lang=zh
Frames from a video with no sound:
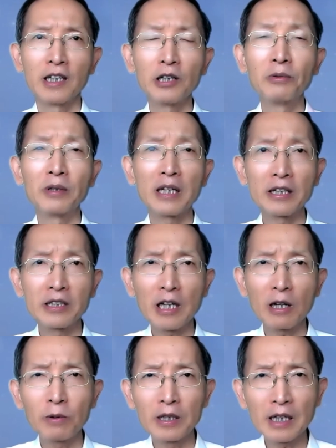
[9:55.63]
因为当
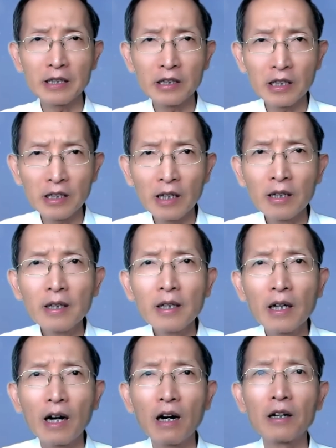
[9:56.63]
教会在这个
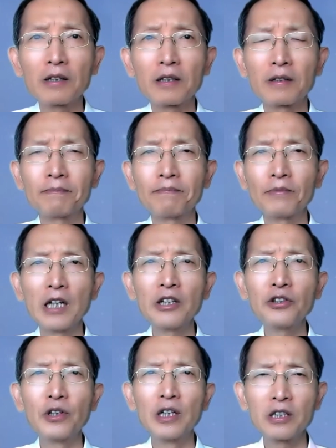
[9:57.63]
啊
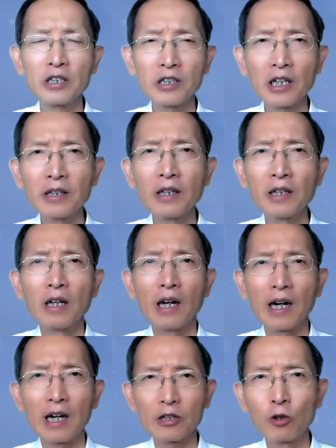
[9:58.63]
人与人之间
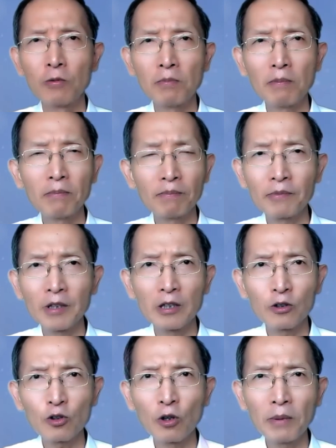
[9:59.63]
啊
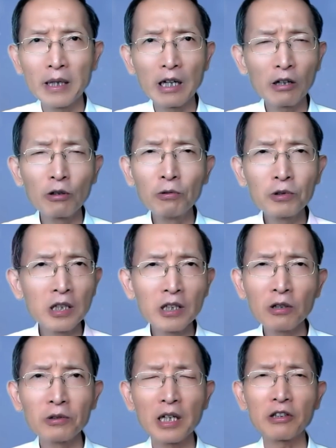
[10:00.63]
充充满了勾
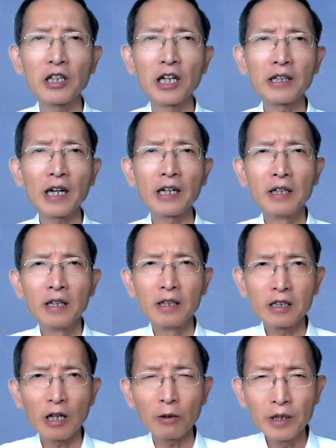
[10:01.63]
心斗角的年代，
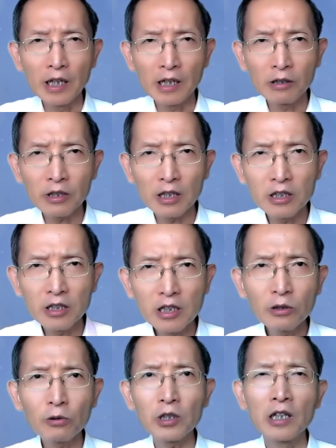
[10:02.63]
教会能够在
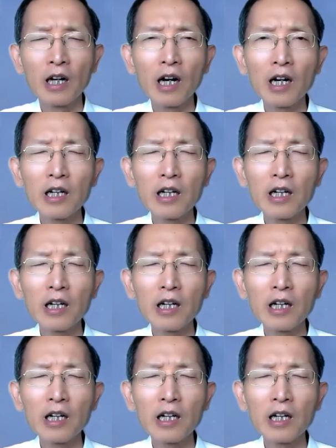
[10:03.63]
基督里